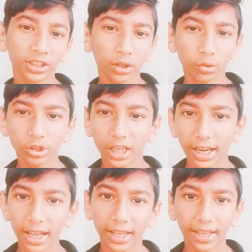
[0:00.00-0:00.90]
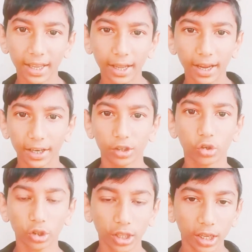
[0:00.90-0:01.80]
যে কোনো জায়গায় গিয়ে এডিট
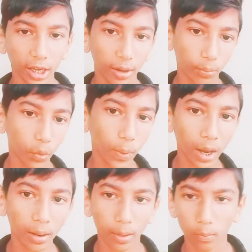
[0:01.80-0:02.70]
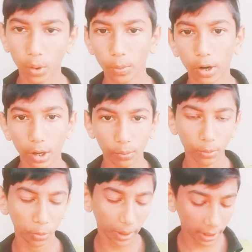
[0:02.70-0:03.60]
করতে মোবাইল বলবো কারণ
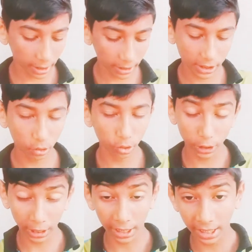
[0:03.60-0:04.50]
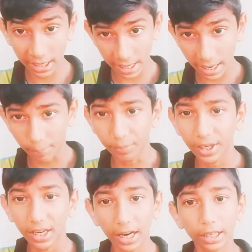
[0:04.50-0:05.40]
মোবাইল দিয়ে যে কোনো জায়গায় নিয়ে আপনি
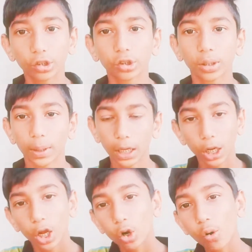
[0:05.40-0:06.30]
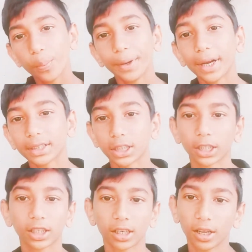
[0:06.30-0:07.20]
এডিট করতে পারেন কম্পিউটার
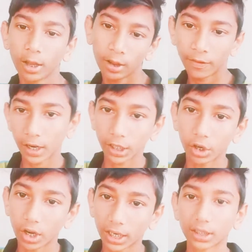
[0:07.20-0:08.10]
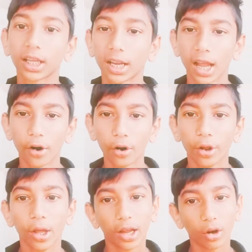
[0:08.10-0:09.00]
সেক্ষেত্রে ফেলে দেওয়ার কাতারে কারণ
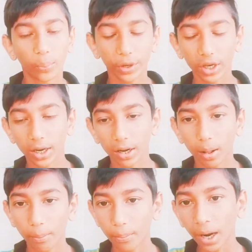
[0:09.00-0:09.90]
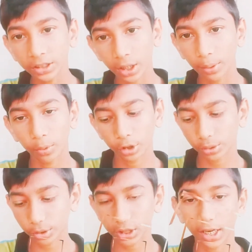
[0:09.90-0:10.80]
কম্পিউটারটা বাসায় বসে
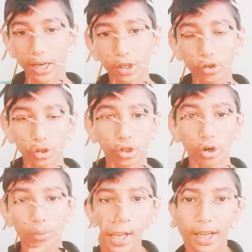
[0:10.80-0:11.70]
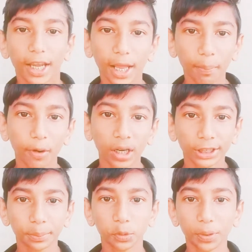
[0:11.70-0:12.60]
বসে এডিট করতে হয় এরপর
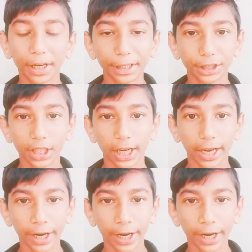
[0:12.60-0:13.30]
আসি মোবাইলের যে